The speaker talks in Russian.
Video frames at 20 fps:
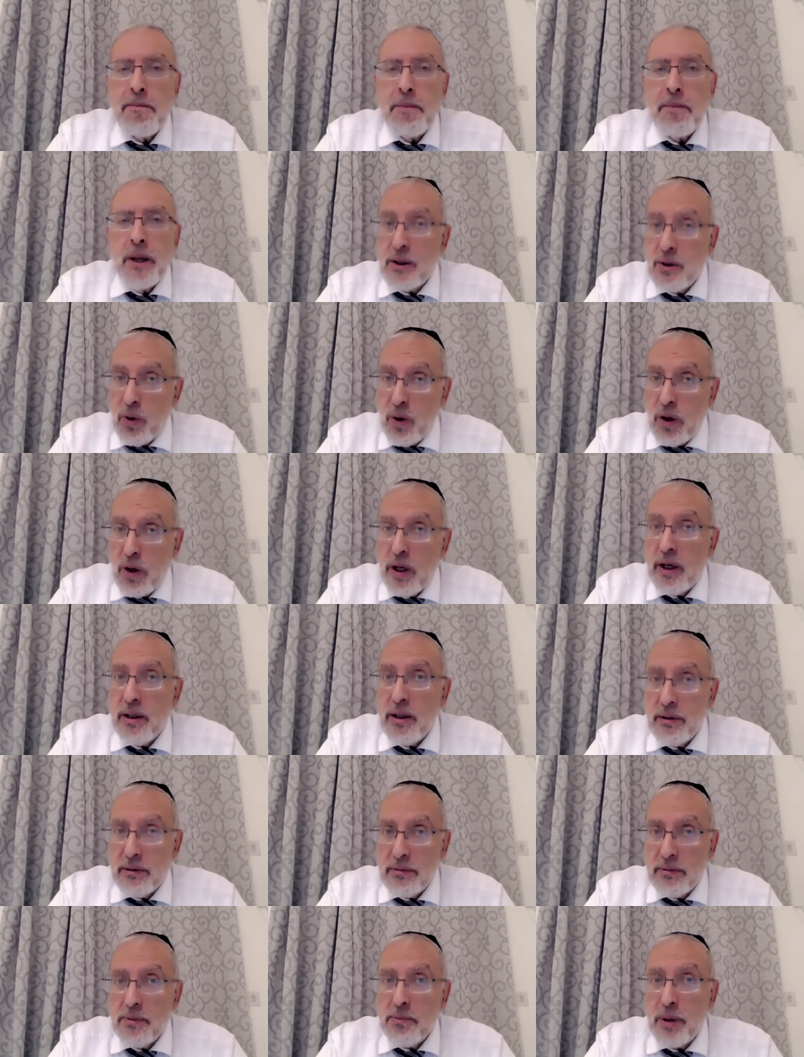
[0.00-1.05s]

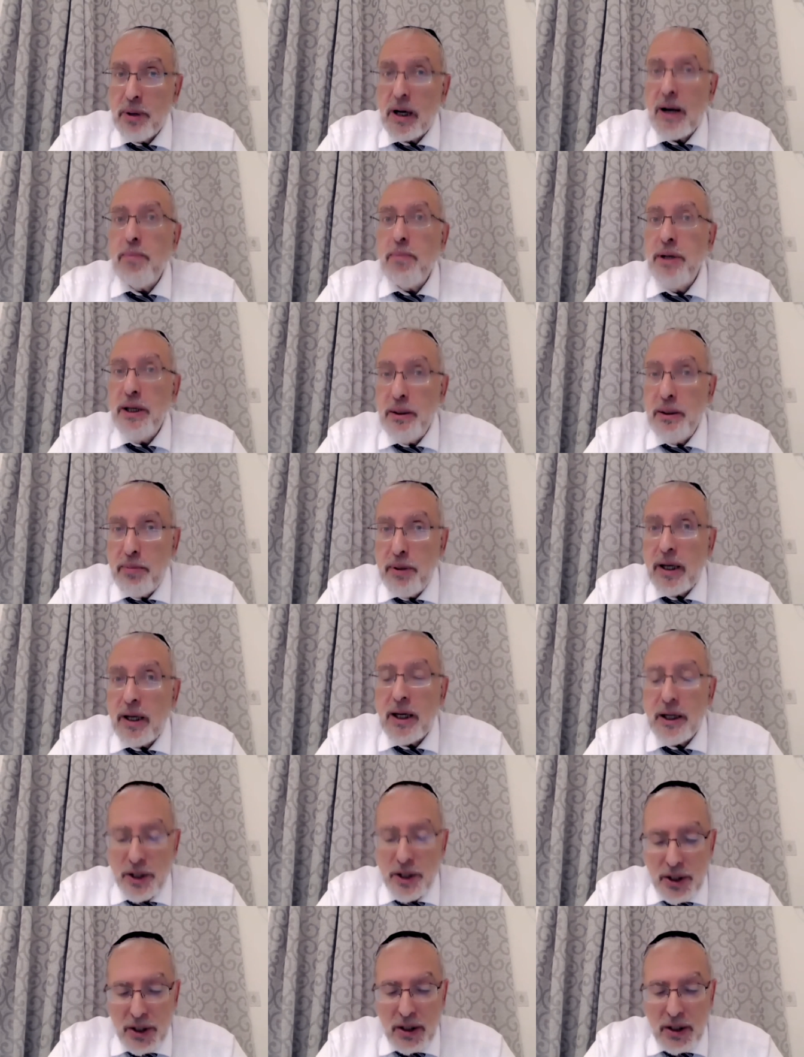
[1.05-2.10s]
который пробил
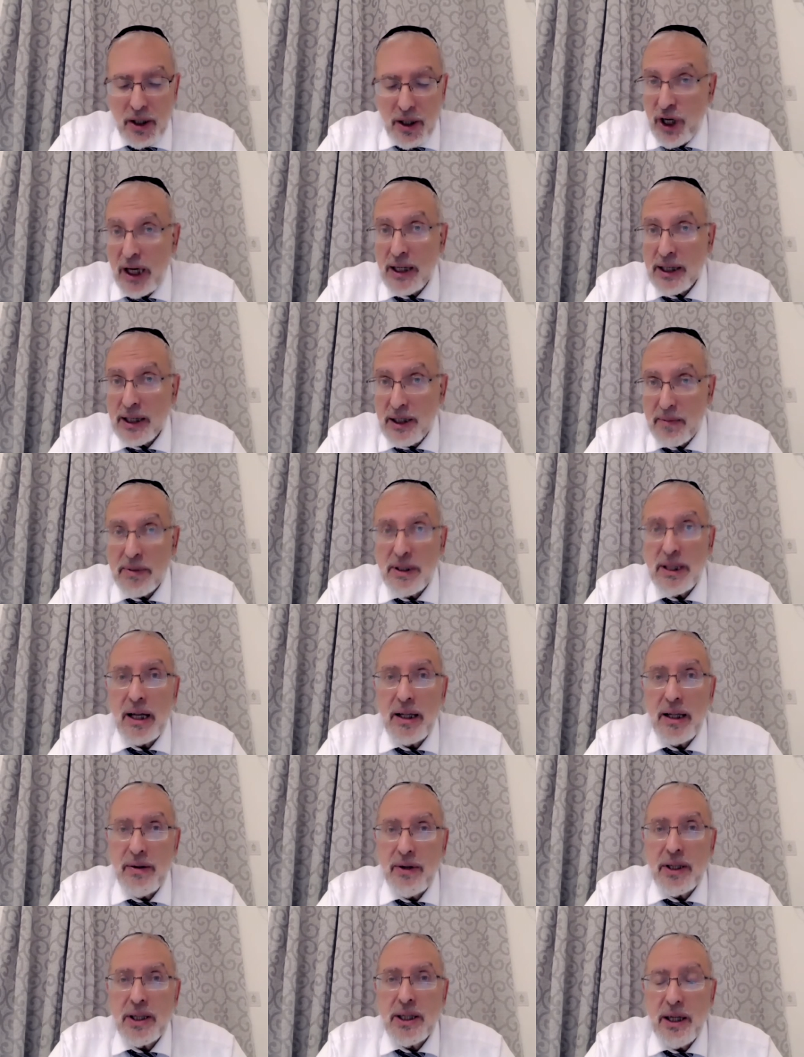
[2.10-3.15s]
брешь в железном
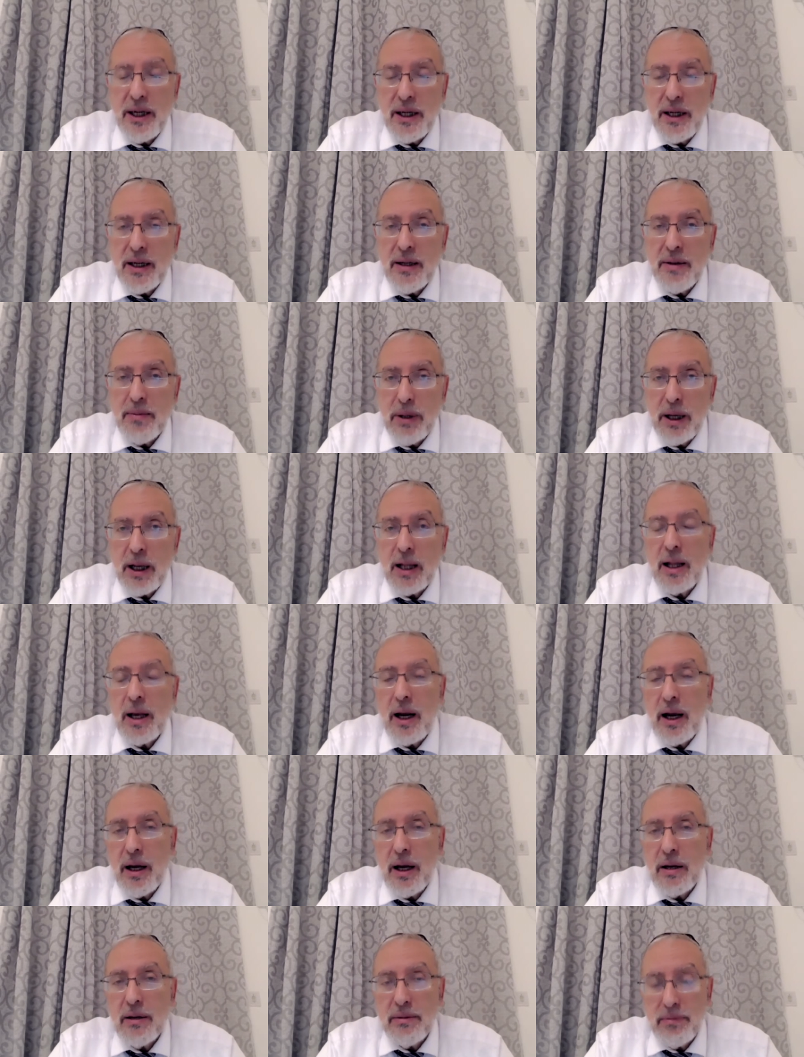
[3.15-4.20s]
занавесе, и
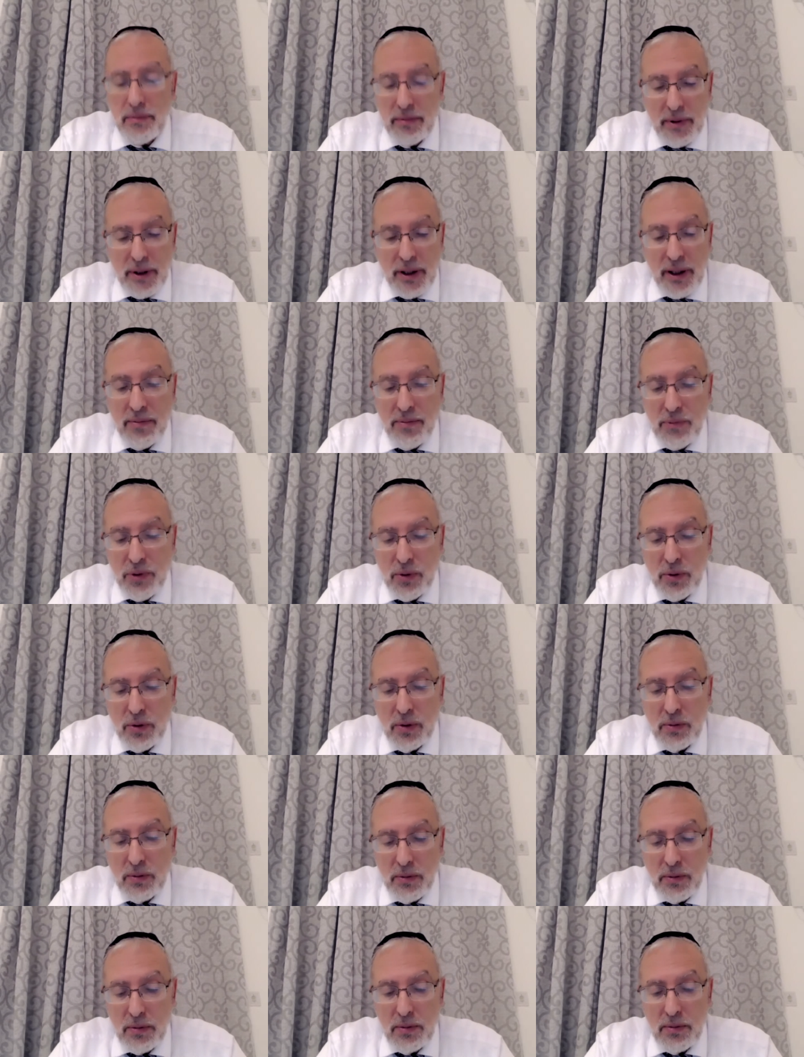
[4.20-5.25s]
благодаря
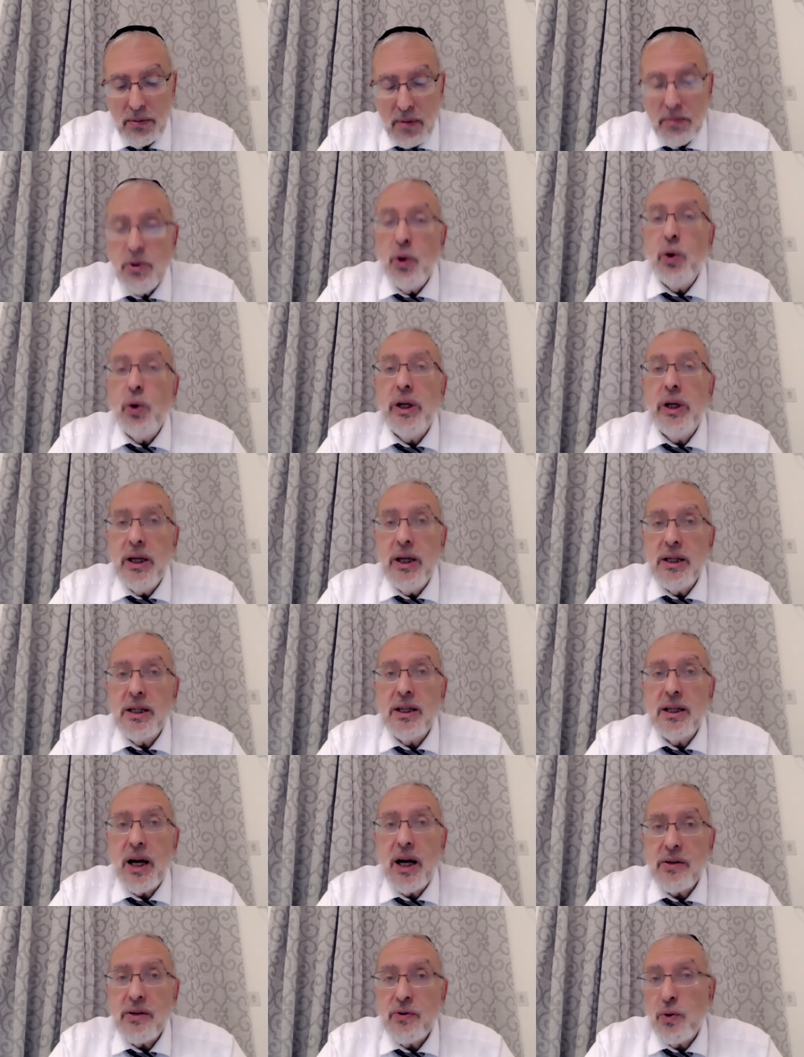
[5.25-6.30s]
ему многие
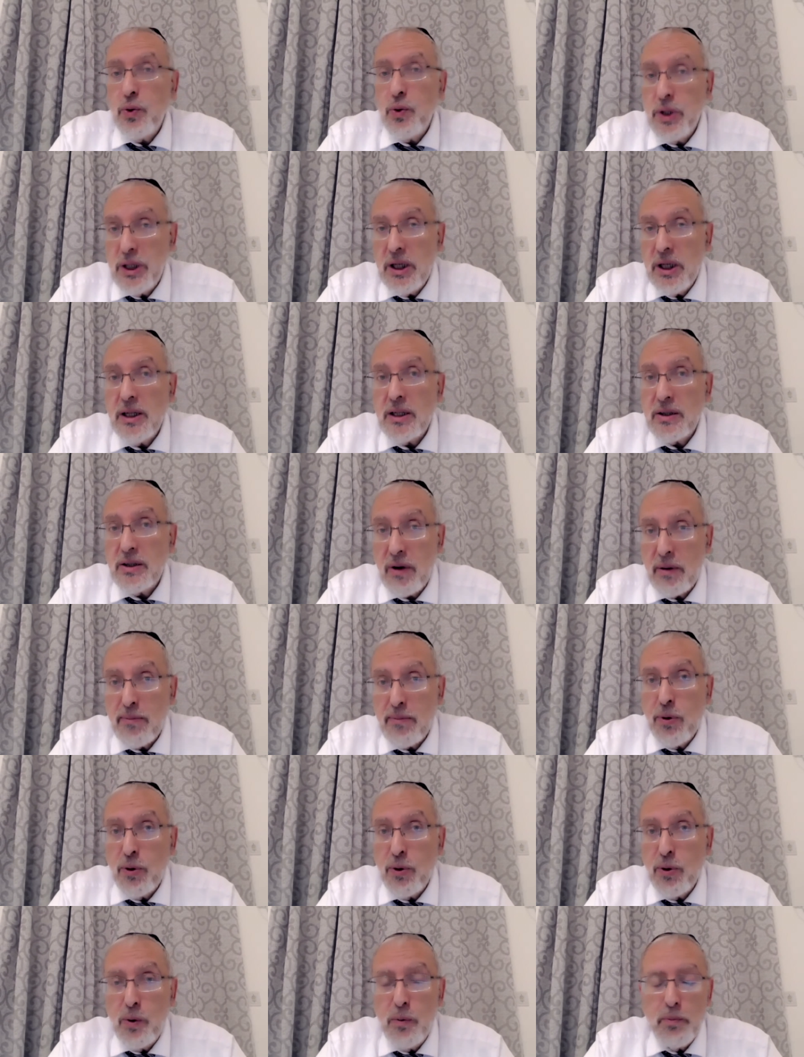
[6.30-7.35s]
из нас вкусили
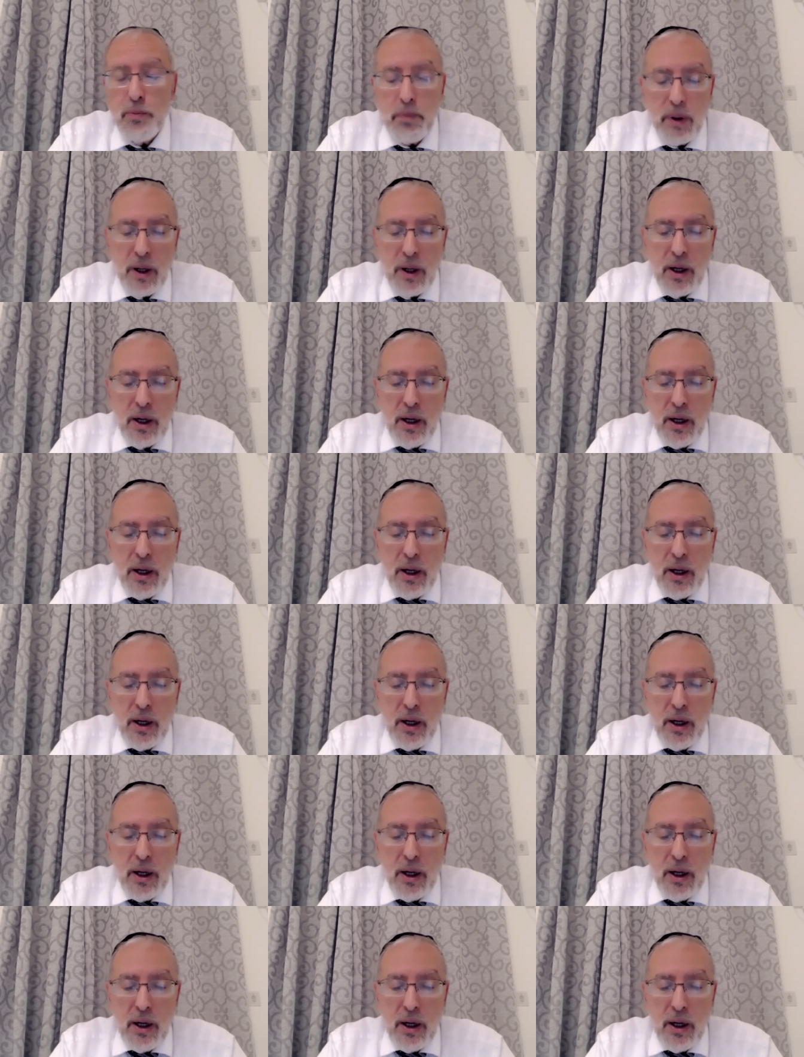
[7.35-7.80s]
свободу.